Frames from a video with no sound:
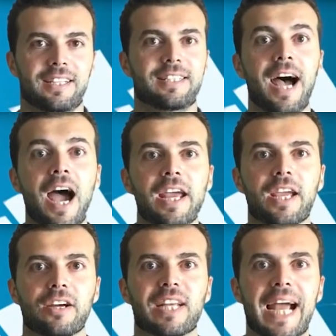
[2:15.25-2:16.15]

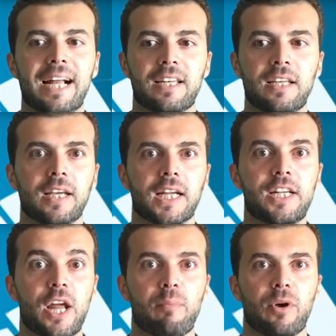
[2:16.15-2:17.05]
تايجر يعني
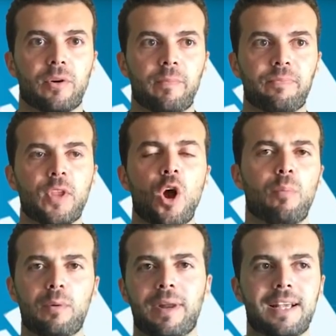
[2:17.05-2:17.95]
النمر
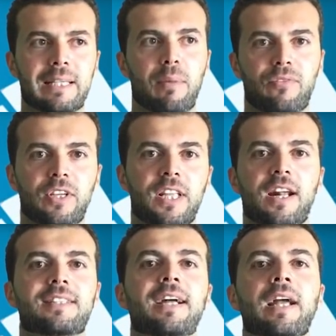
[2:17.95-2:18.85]
بالمناسبة في
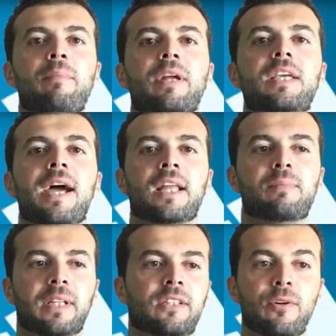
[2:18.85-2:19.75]
دراسات أمريكية
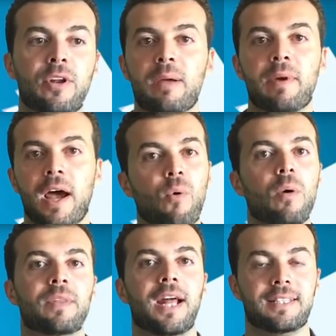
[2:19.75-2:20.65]
أثبتت أنه النمر أقوى
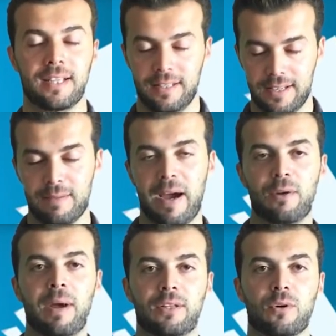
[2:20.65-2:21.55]
من الأسد
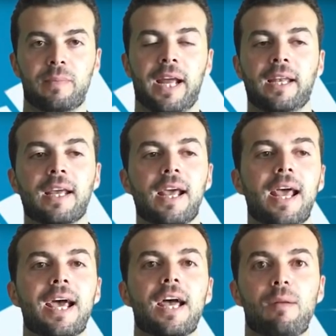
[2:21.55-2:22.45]
لمعلوماتكم يعني
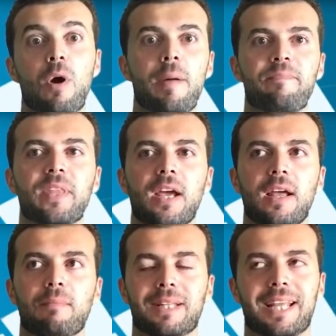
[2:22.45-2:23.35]
المهم
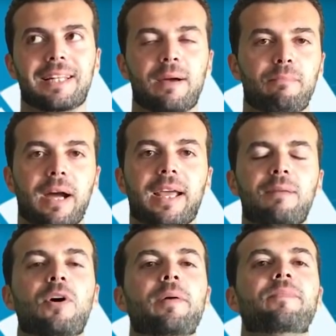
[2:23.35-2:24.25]
ما تقل دمك
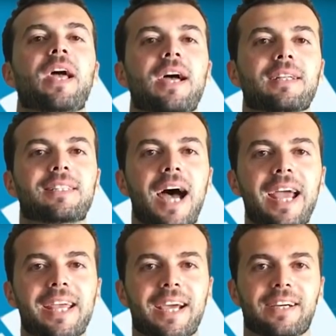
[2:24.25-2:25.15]
المهم
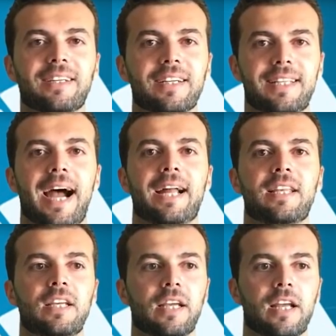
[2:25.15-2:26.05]
تايجر
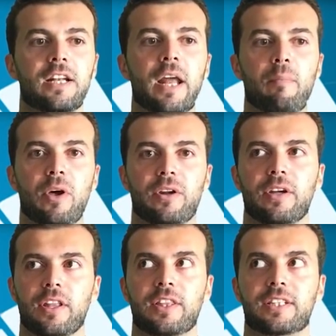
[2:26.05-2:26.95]
يعني النمر
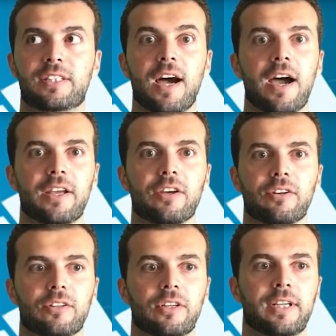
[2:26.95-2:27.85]
ذا
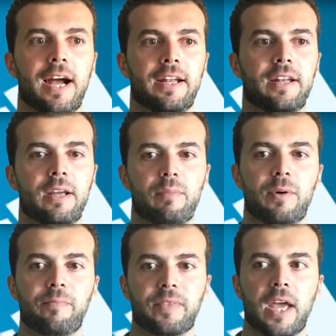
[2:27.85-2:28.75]
تايجر يعني النمر
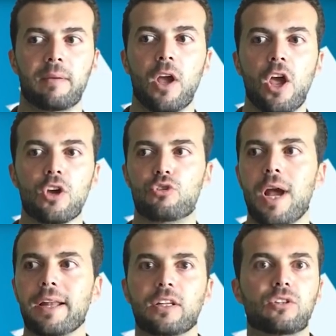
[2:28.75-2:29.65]
طيب شو
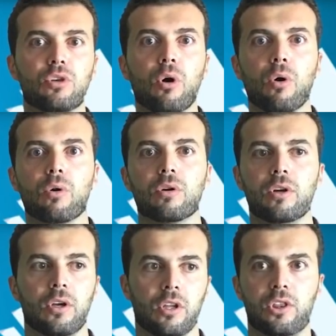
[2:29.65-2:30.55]
يعني الثور
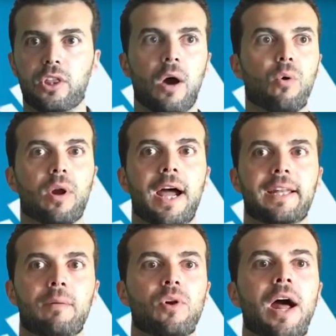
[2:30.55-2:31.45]
الثور
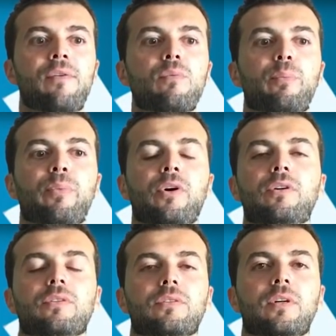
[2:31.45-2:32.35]
هذا بنقول عنه
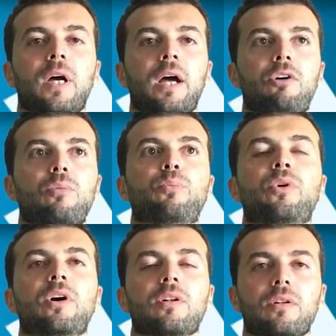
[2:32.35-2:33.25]
بول
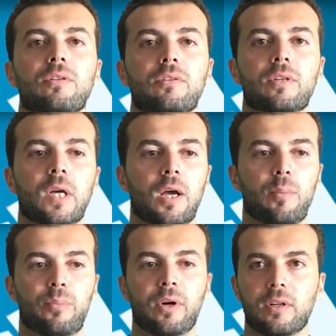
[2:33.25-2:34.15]
بول
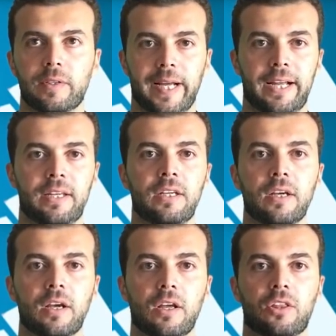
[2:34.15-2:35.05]
بول يعني
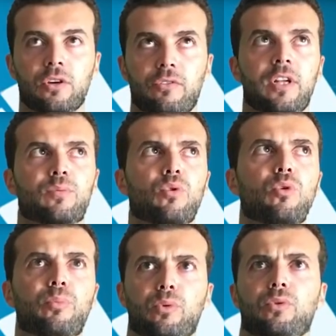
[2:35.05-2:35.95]
الثور في ناس
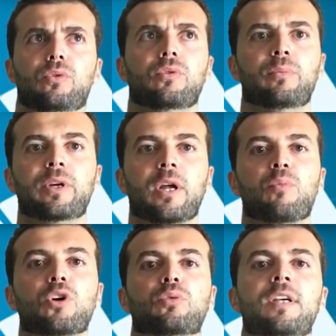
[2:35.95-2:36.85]
بيقولوا بول
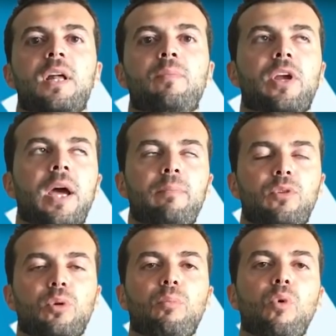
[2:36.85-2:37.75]
بيقربوه شوي زي الامريكان
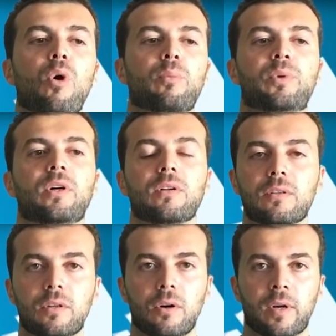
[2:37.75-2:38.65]
بيضموا بول
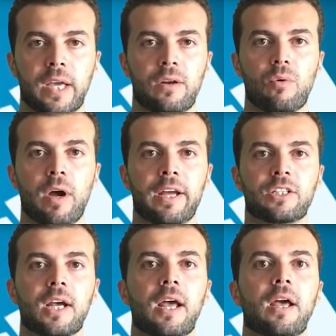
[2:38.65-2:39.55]
اوكي هو
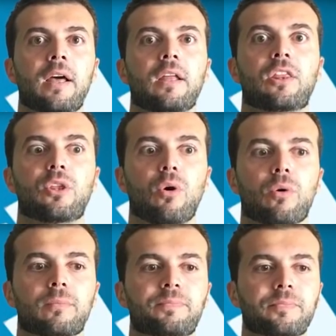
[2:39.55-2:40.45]
ايش الثور